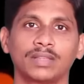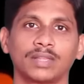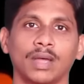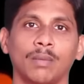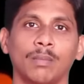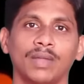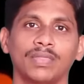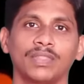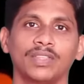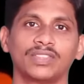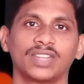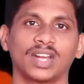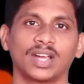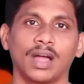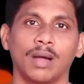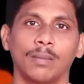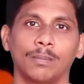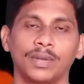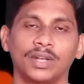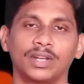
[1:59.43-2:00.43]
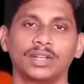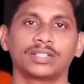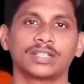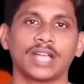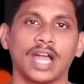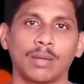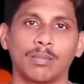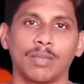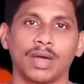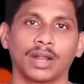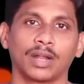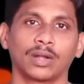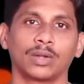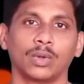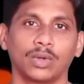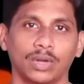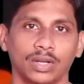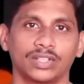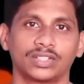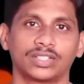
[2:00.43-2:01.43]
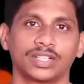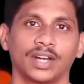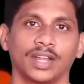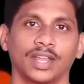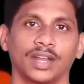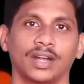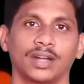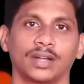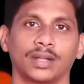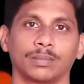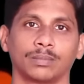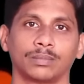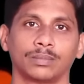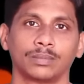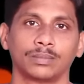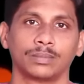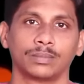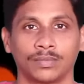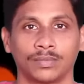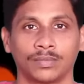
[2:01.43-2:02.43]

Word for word: మీకు సంబంధించిన కంపెనీని స్టాక్ మార్కెట్లోకి లిస్ట్ చేయడాన్ని అంటాం